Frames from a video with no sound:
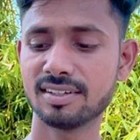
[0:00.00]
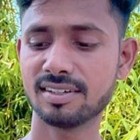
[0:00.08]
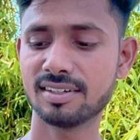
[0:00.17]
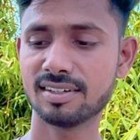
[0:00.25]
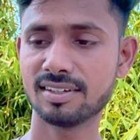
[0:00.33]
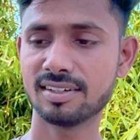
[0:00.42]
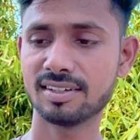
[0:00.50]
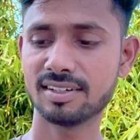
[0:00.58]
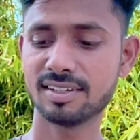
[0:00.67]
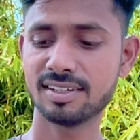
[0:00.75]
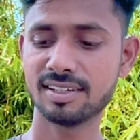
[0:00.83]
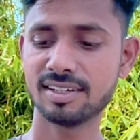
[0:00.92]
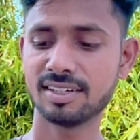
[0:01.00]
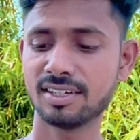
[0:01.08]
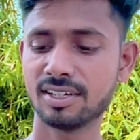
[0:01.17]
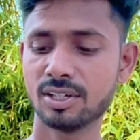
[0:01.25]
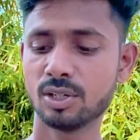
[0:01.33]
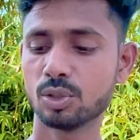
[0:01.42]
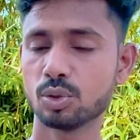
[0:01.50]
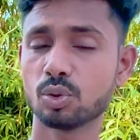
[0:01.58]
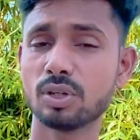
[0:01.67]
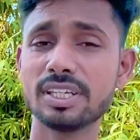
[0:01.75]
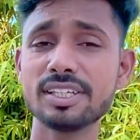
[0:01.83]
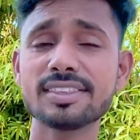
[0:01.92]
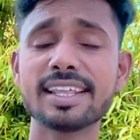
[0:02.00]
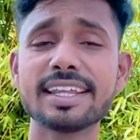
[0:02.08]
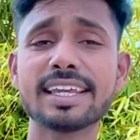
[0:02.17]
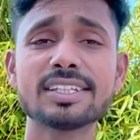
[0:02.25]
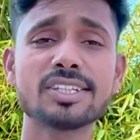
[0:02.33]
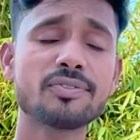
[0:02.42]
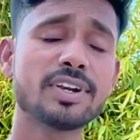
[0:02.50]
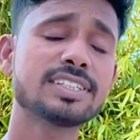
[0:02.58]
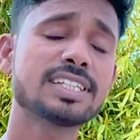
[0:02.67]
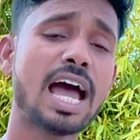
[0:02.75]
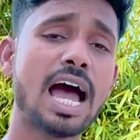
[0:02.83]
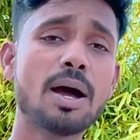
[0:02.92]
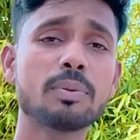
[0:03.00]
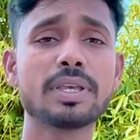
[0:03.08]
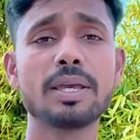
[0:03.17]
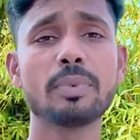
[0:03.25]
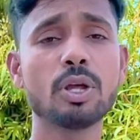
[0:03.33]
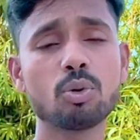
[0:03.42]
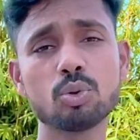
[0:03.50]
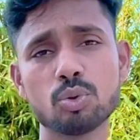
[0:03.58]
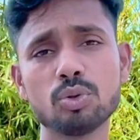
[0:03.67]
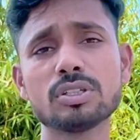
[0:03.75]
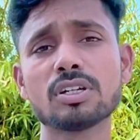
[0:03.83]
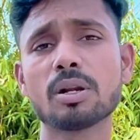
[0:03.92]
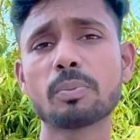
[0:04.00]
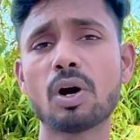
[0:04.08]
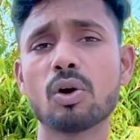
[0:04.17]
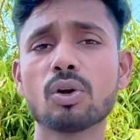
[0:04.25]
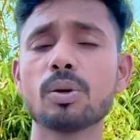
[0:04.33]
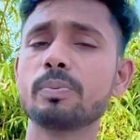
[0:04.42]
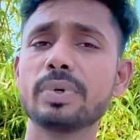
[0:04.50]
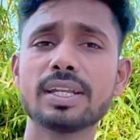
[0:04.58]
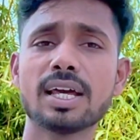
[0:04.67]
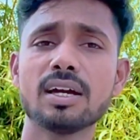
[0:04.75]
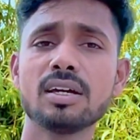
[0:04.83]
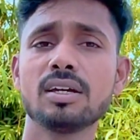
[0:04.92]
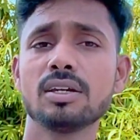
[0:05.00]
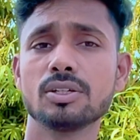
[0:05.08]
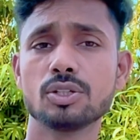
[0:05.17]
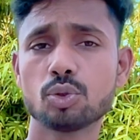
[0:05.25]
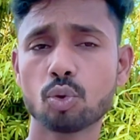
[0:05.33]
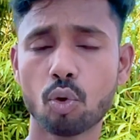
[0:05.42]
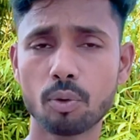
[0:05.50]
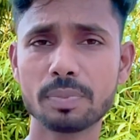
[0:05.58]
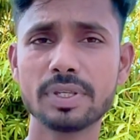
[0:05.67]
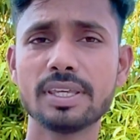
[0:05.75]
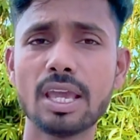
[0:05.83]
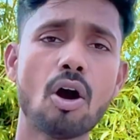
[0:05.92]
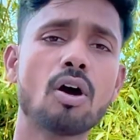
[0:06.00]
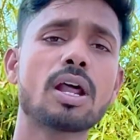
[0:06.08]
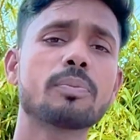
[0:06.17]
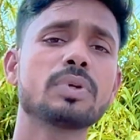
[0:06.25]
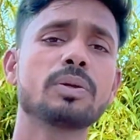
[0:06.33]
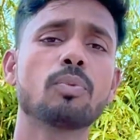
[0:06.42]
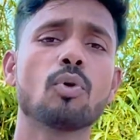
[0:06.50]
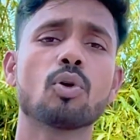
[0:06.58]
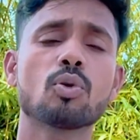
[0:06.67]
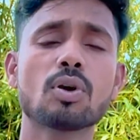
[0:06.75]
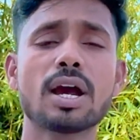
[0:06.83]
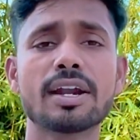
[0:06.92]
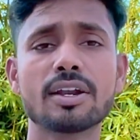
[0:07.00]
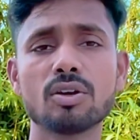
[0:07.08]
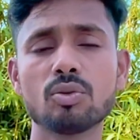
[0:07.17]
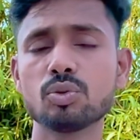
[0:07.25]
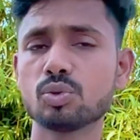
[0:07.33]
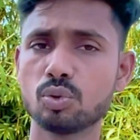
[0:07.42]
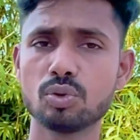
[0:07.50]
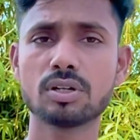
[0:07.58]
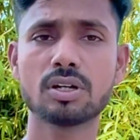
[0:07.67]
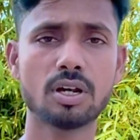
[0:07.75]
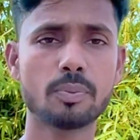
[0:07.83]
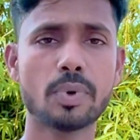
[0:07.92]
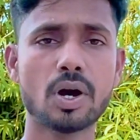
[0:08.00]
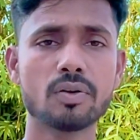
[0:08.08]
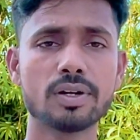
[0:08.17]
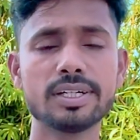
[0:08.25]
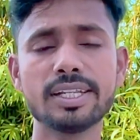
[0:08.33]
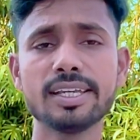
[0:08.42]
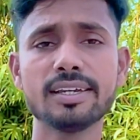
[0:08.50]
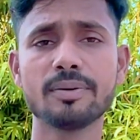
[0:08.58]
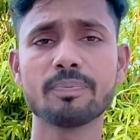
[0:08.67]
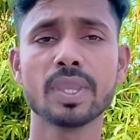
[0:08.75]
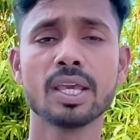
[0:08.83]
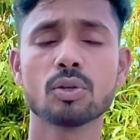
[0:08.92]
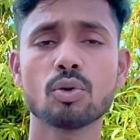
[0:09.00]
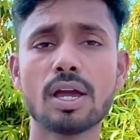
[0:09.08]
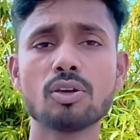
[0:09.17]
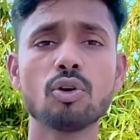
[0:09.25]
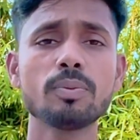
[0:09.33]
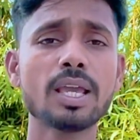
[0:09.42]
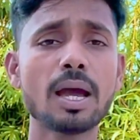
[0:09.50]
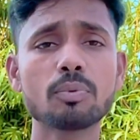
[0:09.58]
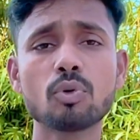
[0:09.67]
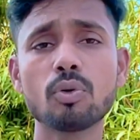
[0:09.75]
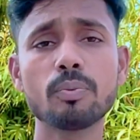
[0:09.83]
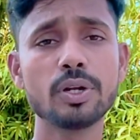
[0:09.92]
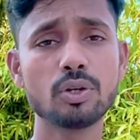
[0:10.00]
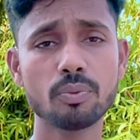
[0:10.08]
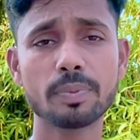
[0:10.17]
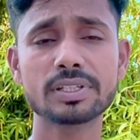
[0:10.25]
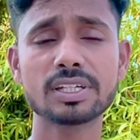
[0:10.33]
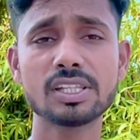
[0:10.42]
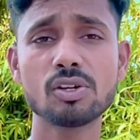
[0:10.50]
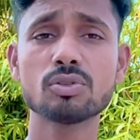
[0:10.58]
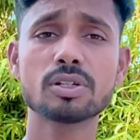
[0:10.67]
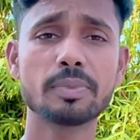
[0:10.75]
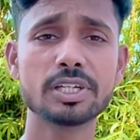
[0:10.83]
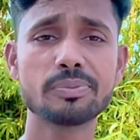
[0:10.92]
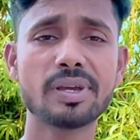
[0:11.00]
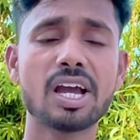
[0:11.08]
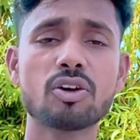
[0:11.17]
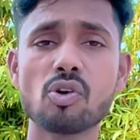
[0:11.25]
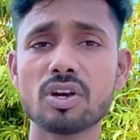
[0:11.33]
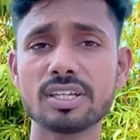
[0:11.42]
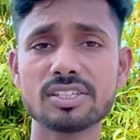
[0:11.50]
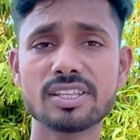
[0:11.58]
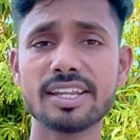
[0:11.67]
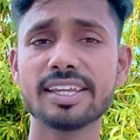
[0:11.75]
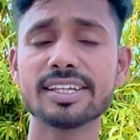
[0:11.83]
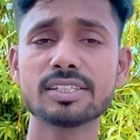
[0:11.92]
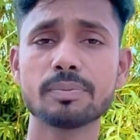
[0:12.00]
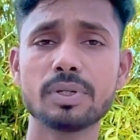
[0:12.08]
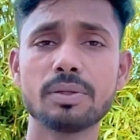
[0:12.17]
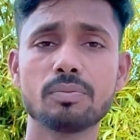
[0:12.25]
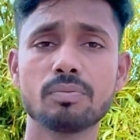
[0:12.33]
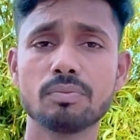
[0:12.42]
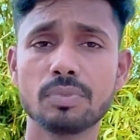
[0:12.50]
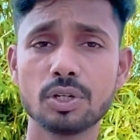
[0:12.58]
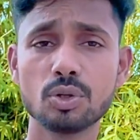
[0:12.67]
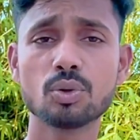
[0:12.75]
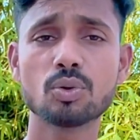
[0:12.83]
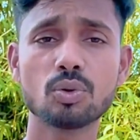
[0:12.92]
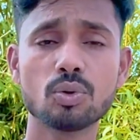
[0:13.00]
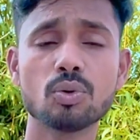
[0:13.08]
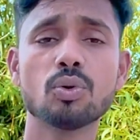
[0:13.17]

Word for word: चल रहा है होता मतलब तो इस तरीके से फ्रेंड्स आप कैमरे को स्विच कर पाओगे बिना स्टॉप किए और अपनी ब्लॉग को कंटिन्यू शूट कर पाओगे ठीक है तो आई होप कि आपको वीडियो पसंद है समझ में आ गए किस तरीके से अपनी वीडियो को